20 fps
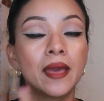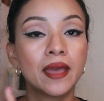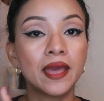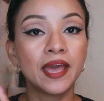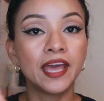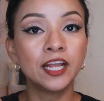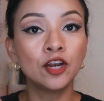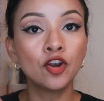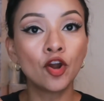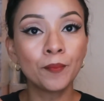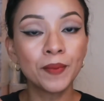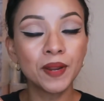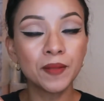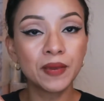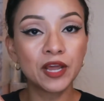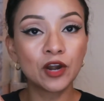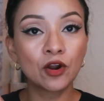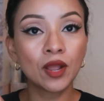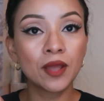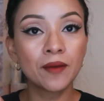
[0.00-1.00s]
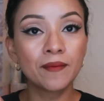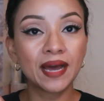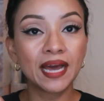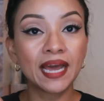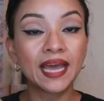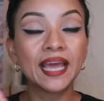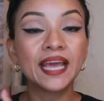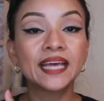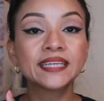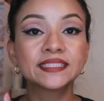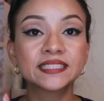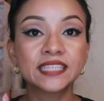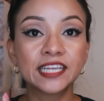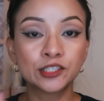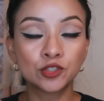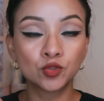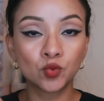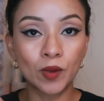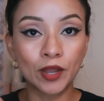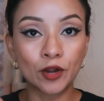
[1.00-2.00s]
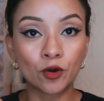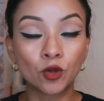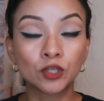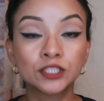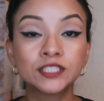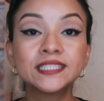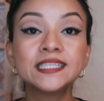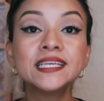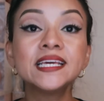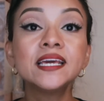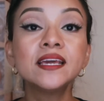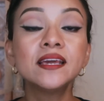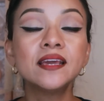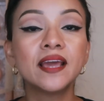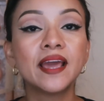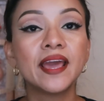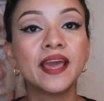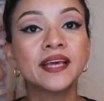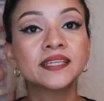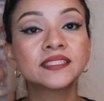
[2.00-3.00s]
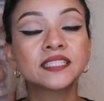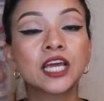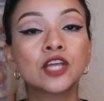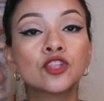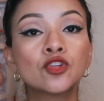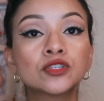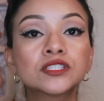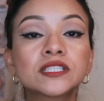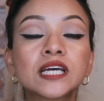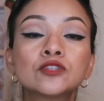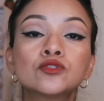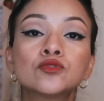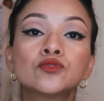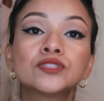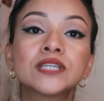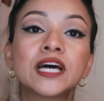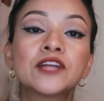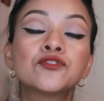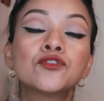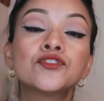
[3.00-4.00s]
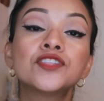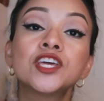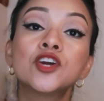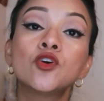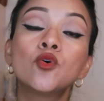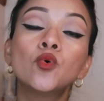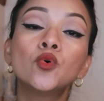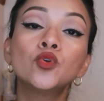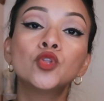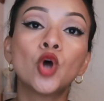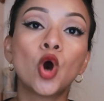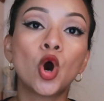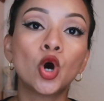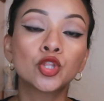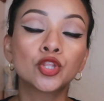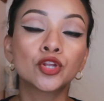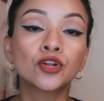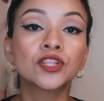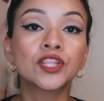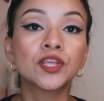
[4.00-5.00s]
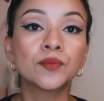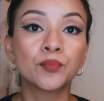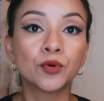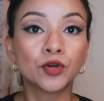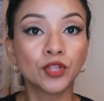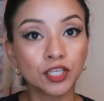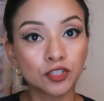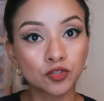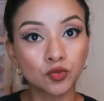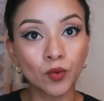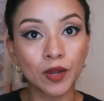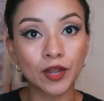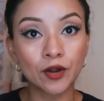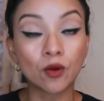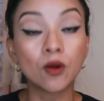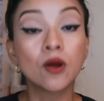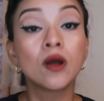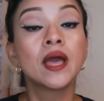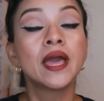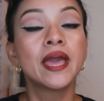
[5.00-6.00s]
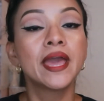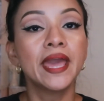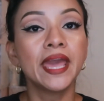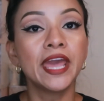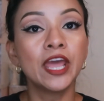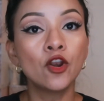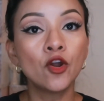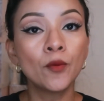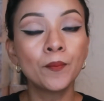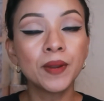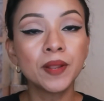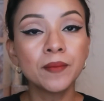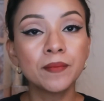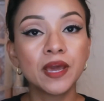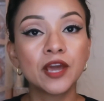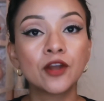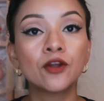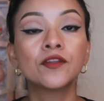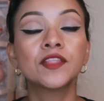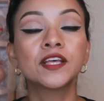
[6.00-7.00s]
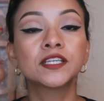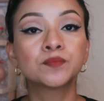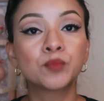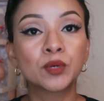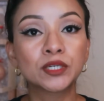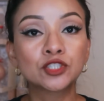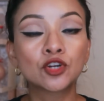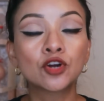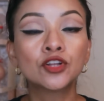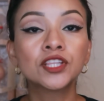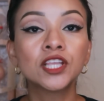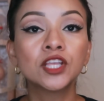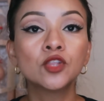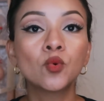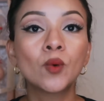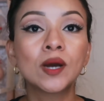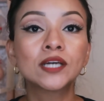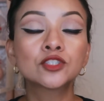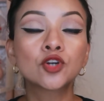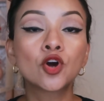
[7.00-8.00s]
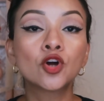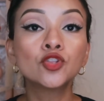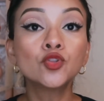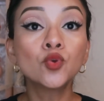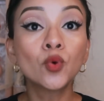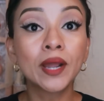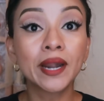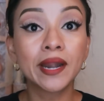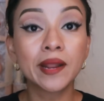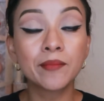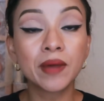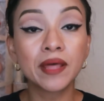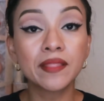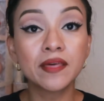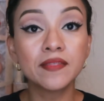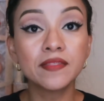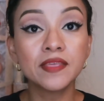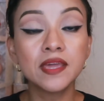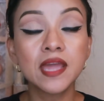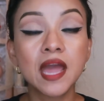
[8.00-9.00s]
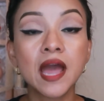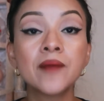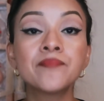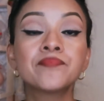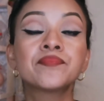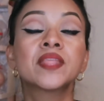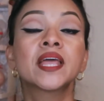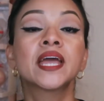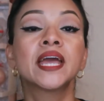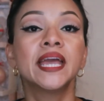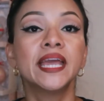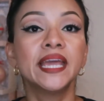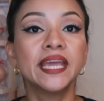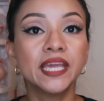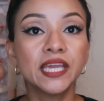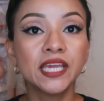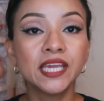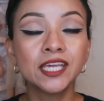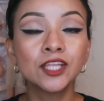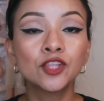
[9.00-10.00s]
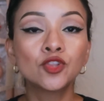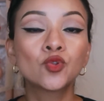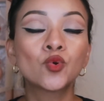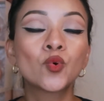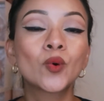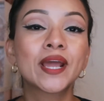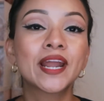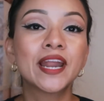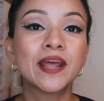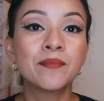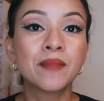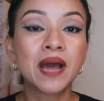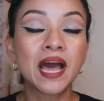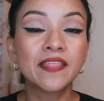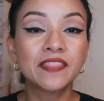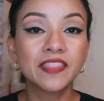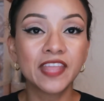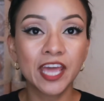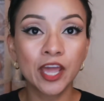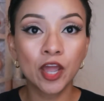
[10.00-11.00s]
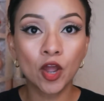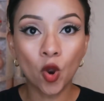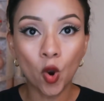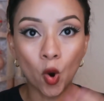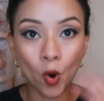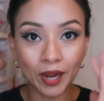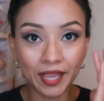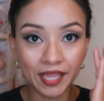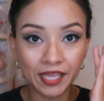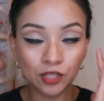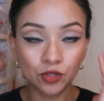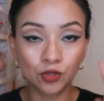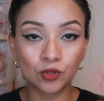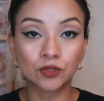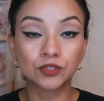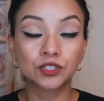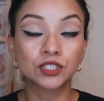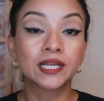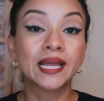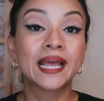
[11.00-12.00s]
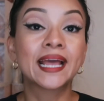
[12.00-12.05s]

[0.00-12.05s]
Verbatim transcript: es lo primero que va este suero. Si es que no estás usando ningún otro tipo de suero. Es lo primero, después continúas con tu crema de día y tu crema de ojitos.